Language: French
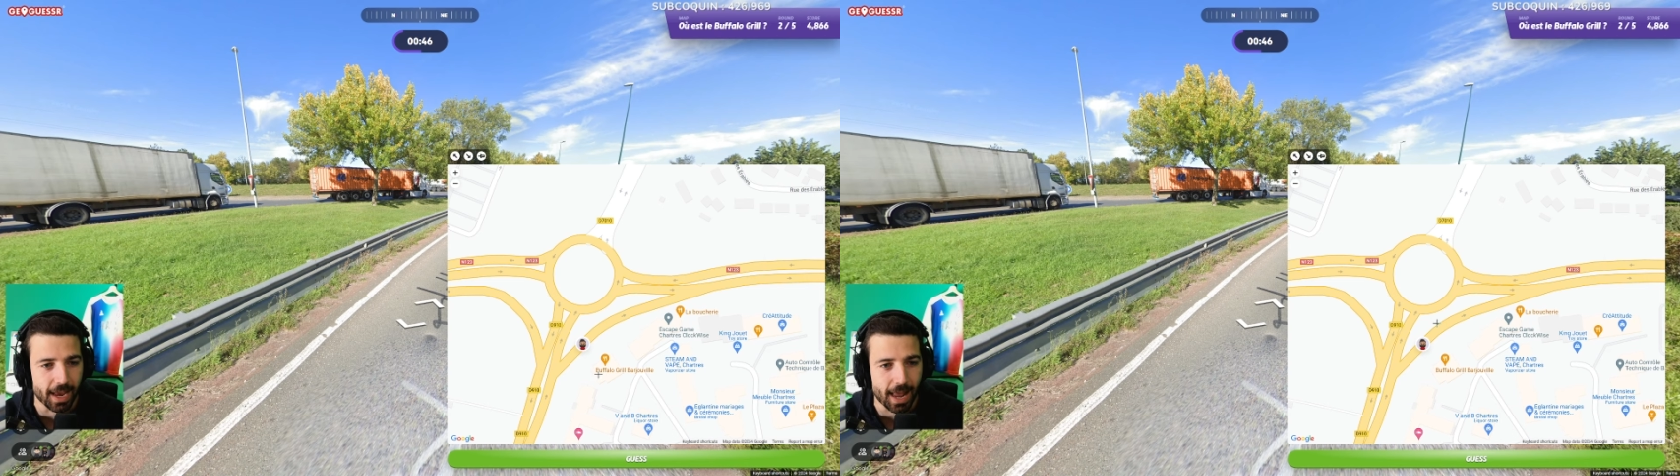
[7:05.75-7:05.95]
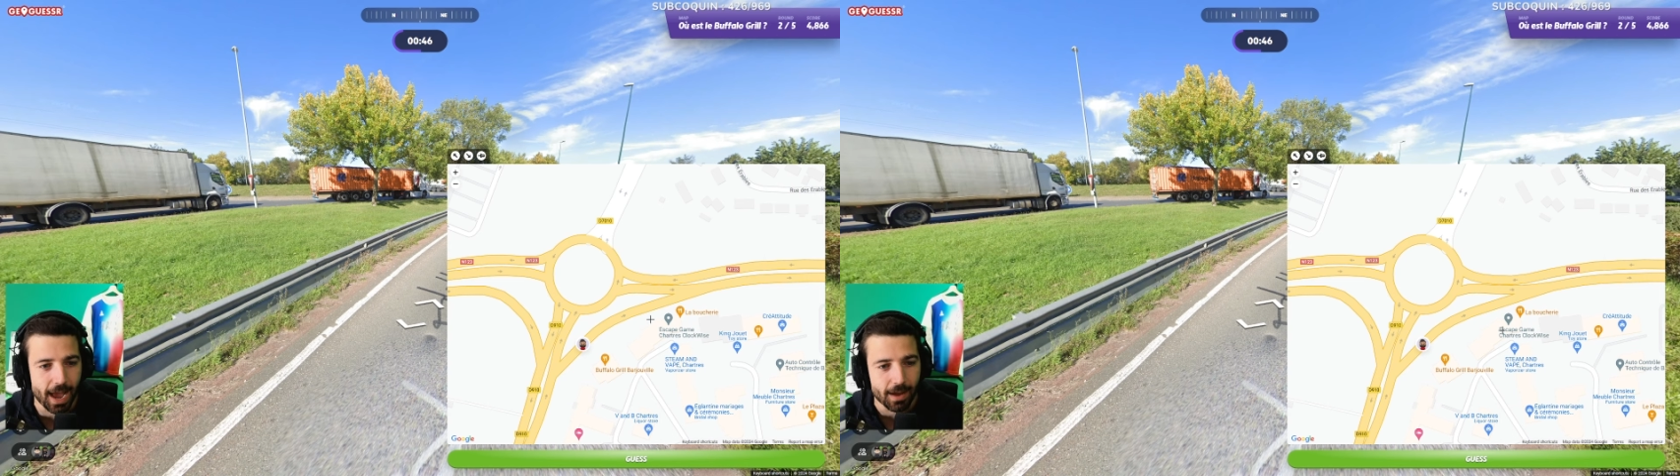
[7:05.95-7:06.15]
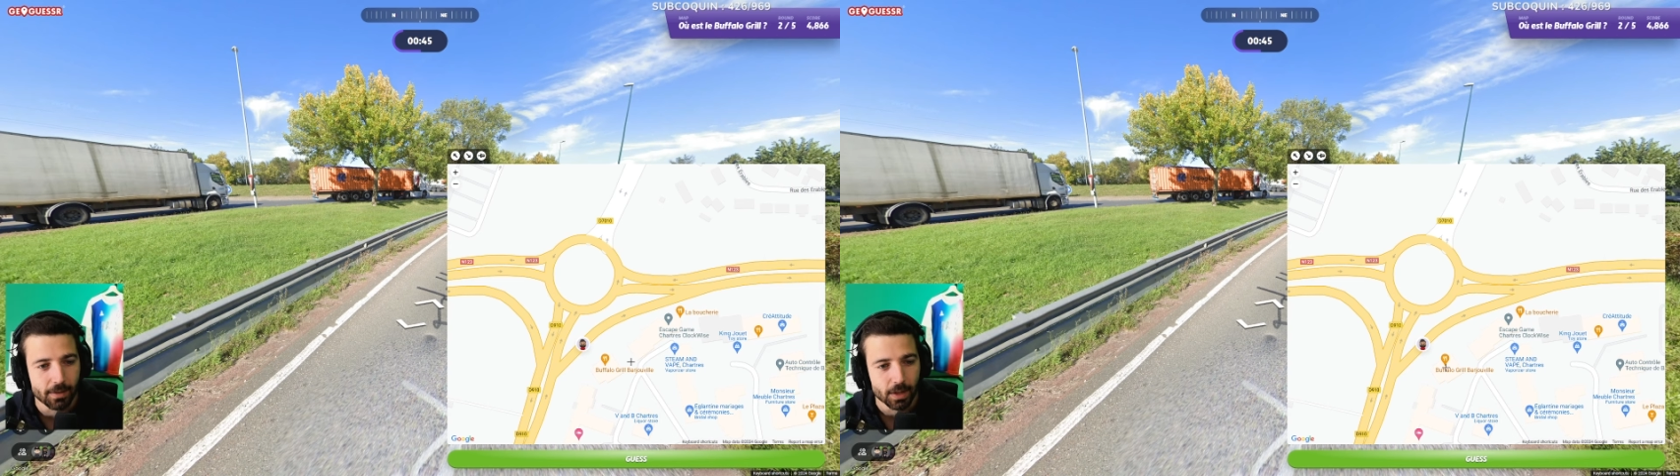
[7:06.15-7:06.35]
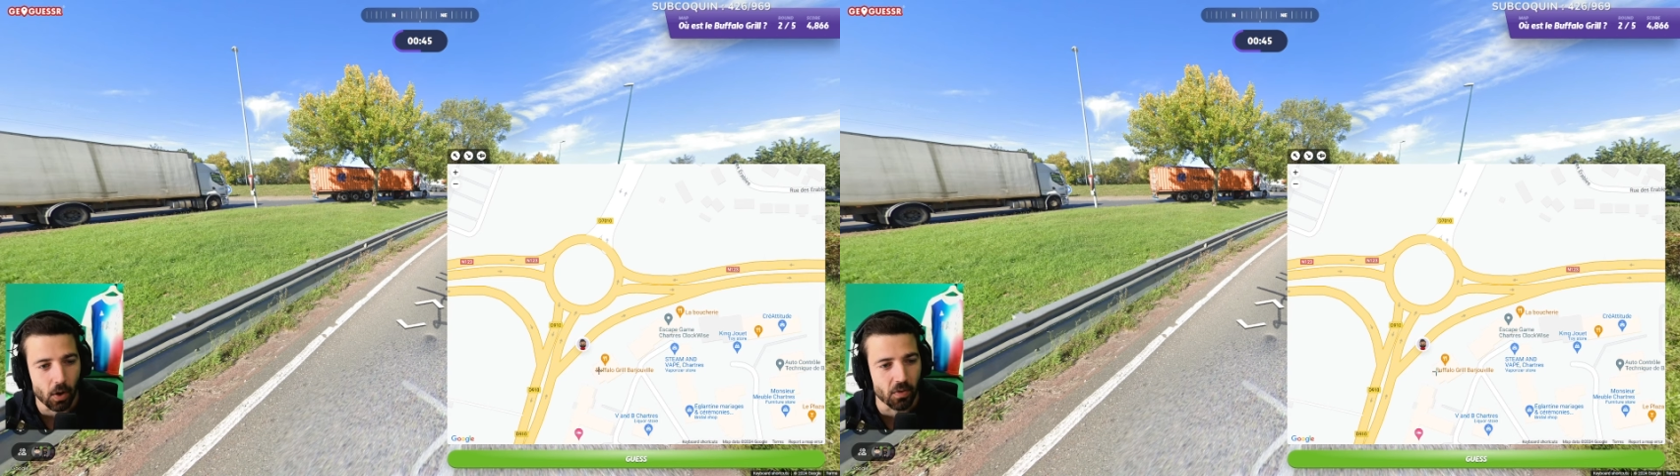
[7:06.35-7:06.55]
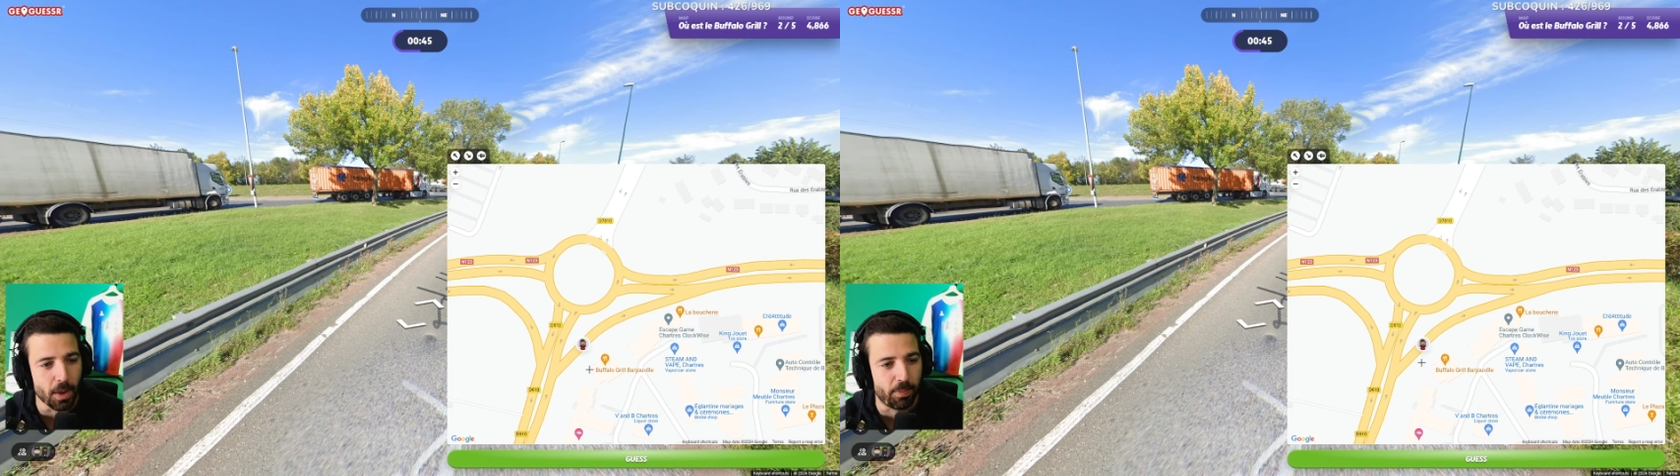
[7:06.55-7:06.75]
là ah,
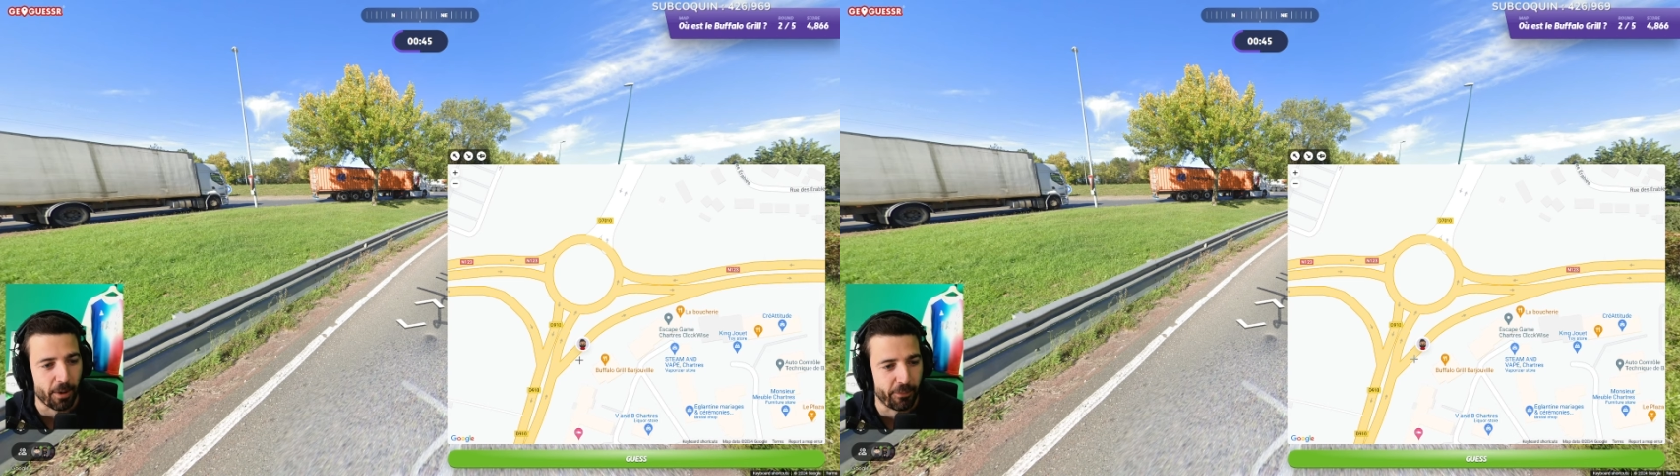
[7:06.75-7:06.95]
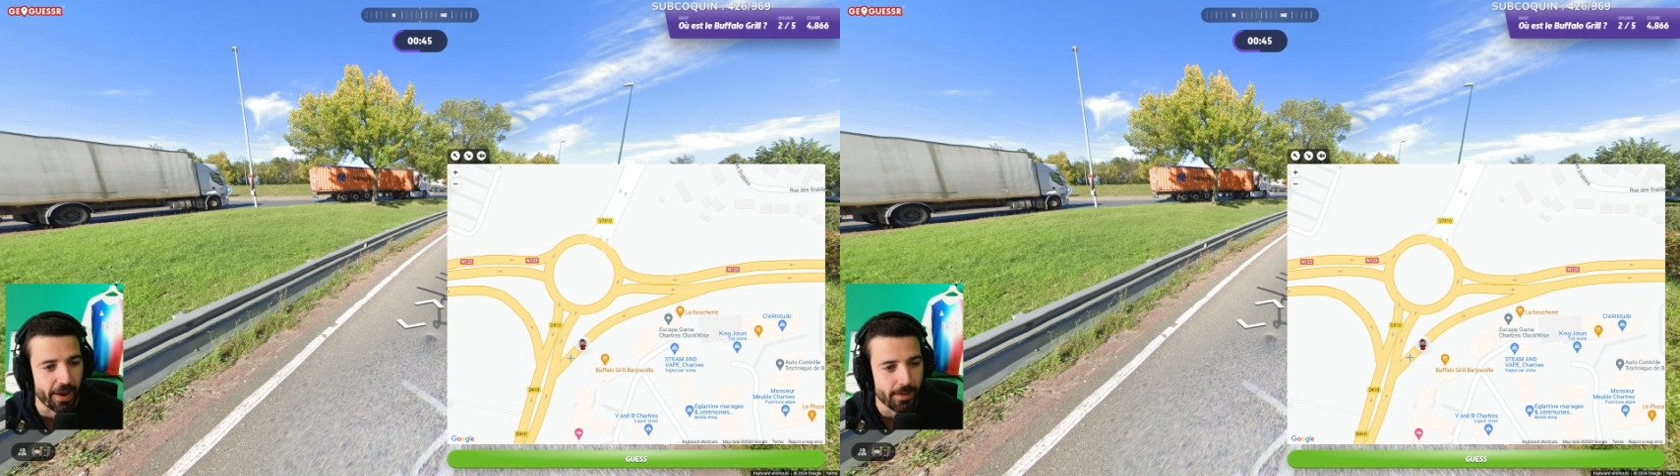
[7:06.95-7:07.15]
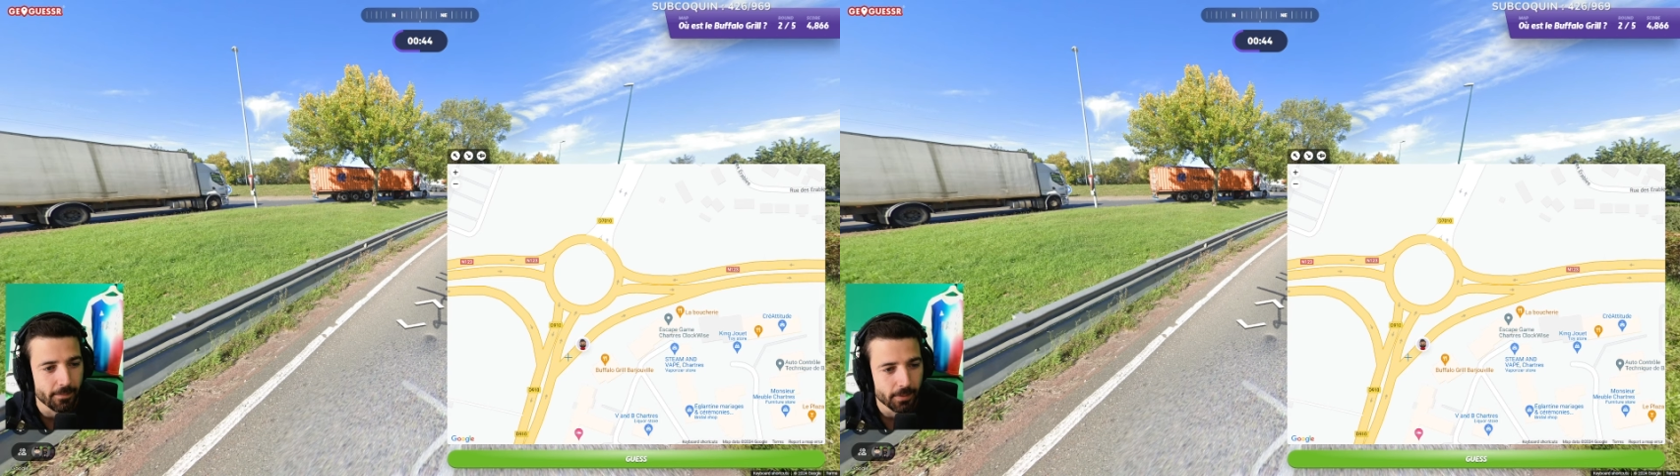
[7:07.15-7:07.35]
On est parfait